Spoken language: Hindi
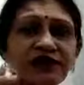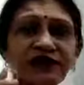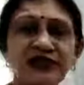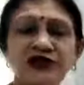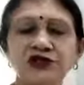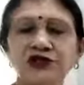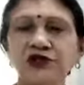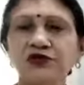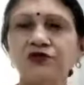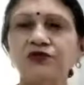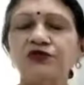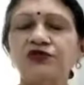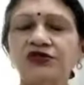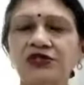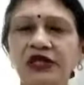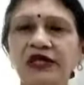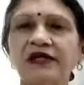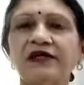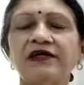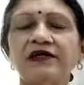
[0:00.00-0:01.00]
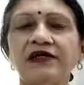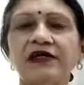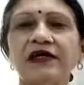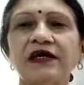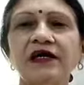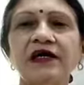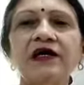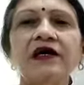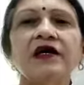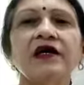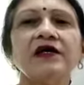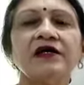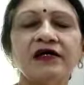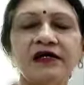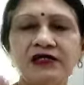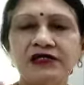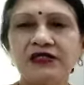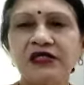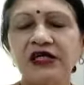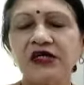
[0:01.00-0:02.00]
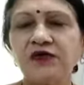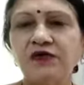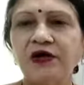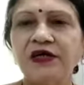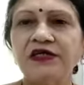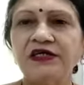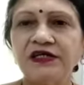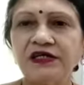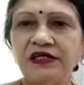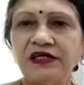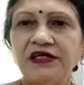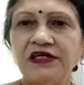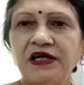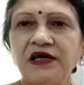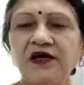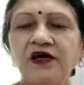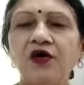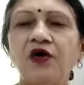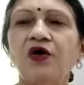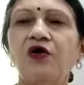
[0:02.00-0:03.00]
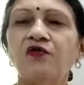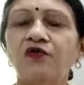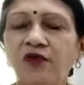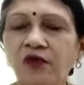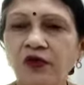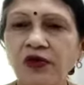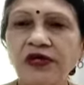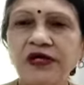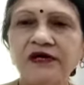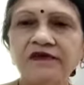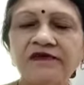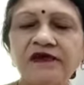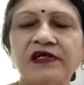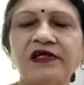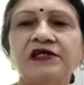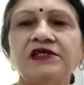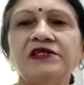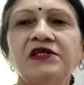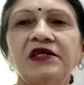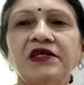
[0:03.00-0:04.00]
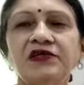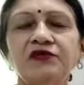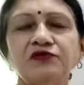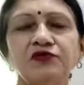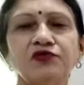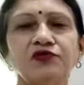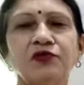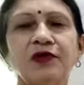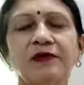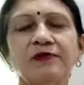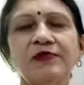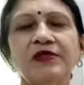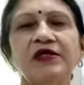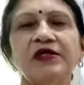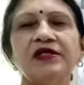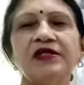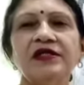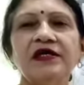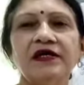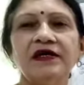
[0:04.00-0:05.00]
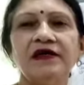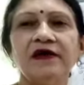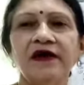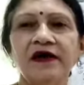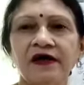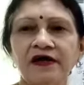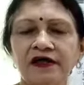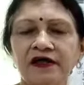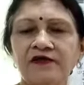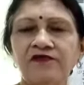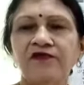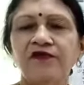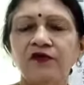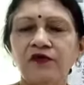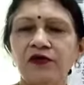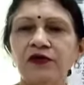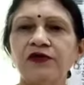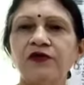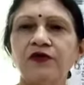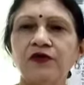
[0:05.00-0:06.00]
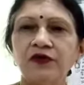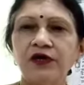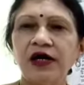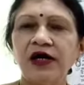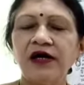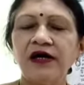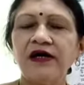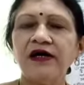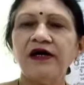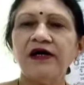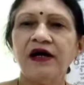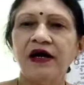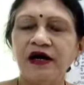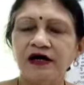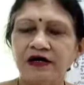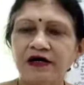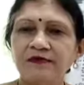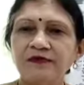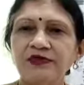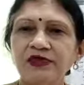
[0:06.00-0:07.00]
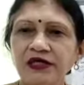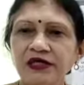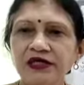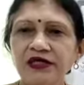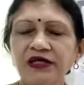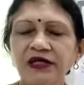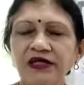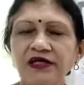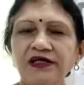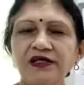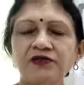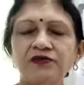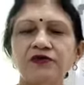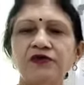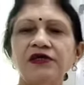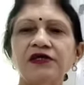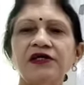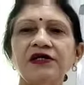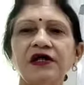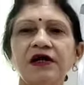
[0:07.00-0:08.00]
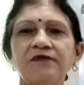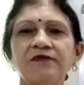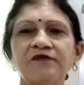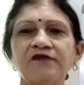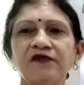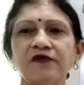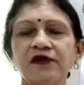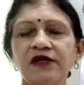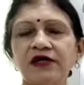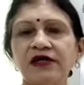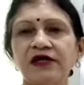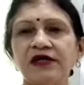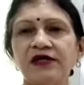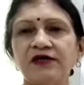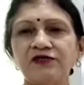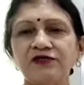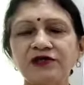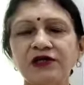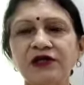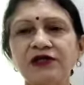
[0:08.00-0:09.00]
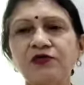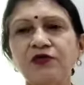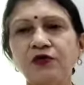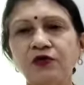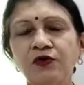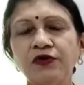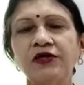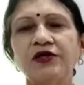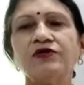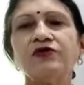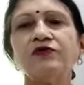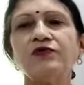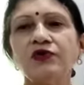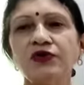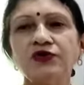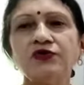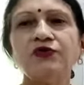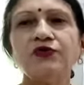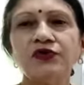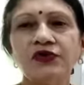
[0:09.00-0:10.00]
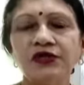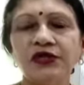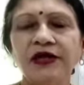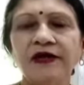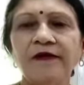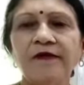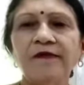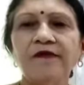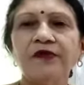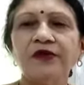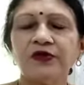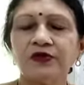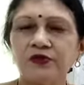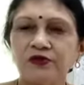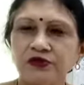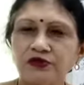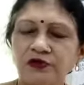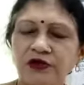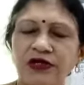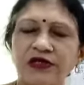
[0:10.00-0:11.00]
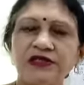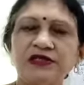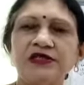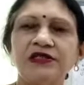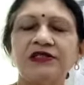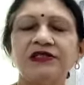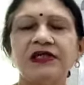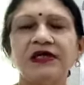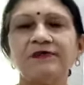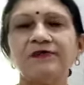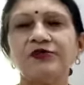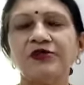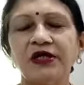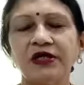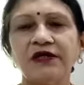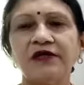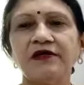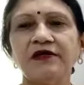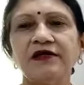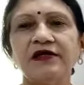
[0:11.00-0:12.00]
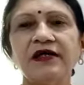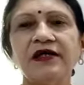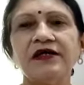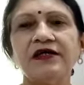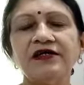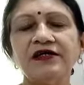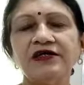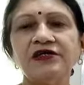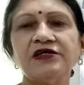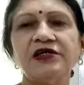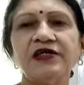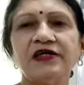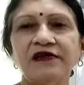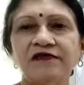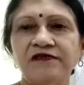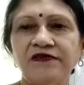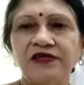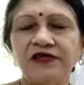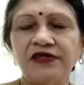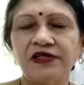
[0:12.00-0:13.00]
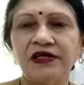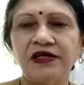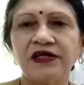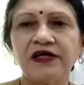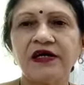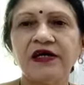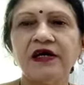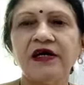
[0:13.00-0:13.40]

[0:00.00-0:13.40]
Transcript: फर्नीचर को चेक करिए कि इसकी क्वालिटी क्या है फोल्डिंग फर्नीचर है तो उसको आप देखिए कि फोल्ड हो रहा है आराम से कि नहीं ये तो नहीं कि हम फोल्ड कर रहे हैं उसके बाद खोल रहे हैं तो वो टूट रहा है तो उसको अच्छे से आप चेक करिए ईच एंड एवरीथिंग